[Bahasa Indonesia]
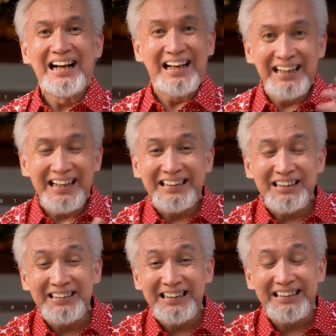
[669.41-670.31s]
Karena
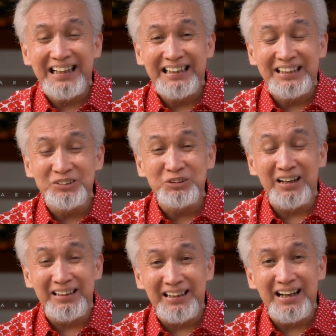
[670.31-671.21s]
kita cintanya itu
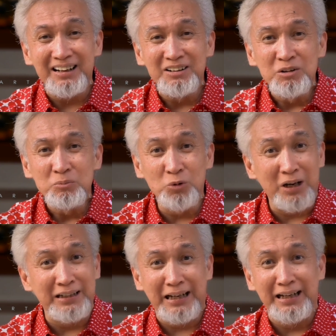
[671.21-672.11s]
adalah
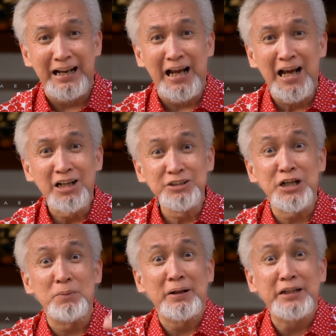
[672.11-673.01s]
bukan karena
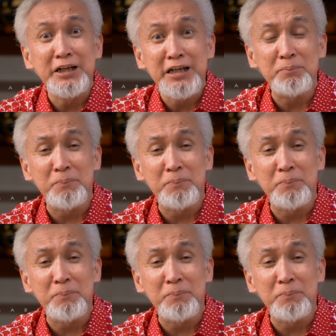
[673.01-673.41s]
jabatannya,